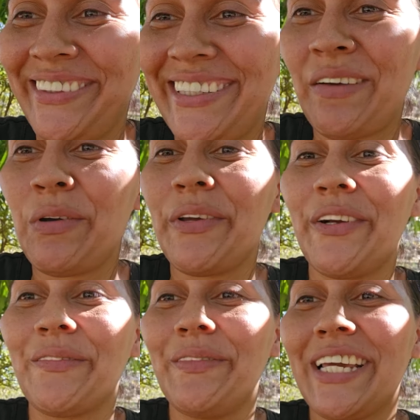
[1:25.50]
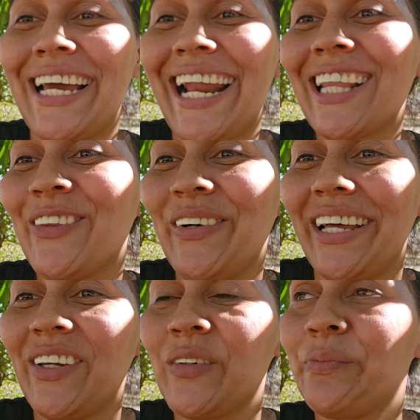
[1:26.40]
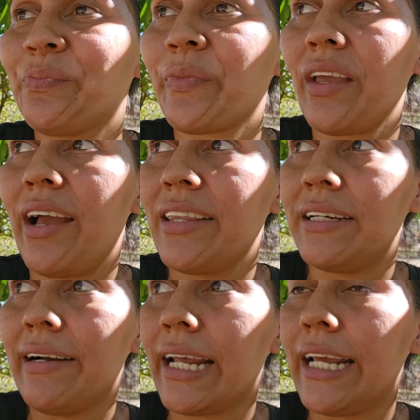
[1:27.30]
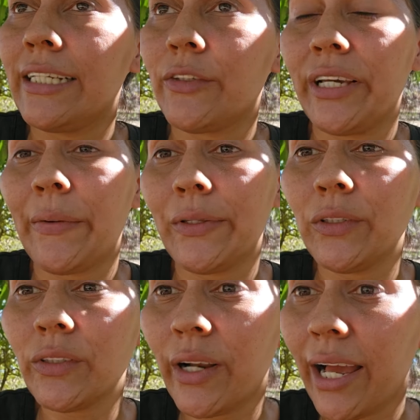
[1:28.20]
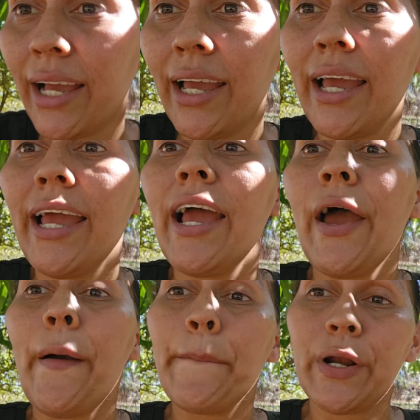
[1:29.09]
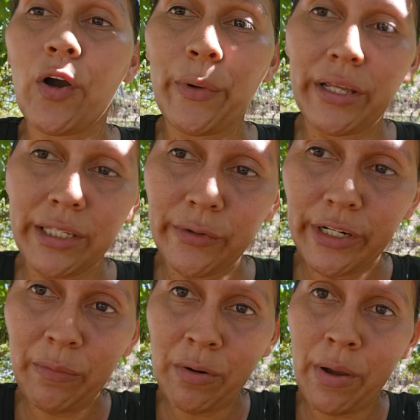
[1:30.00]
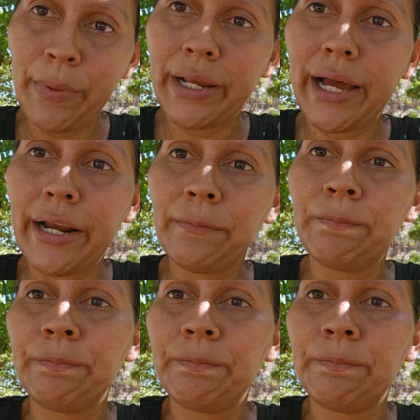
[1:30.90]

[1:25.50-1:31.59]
ya me vieron mi carátula, dijo estoy grabando sola. Pero como les digo y les vuelvo a explicar,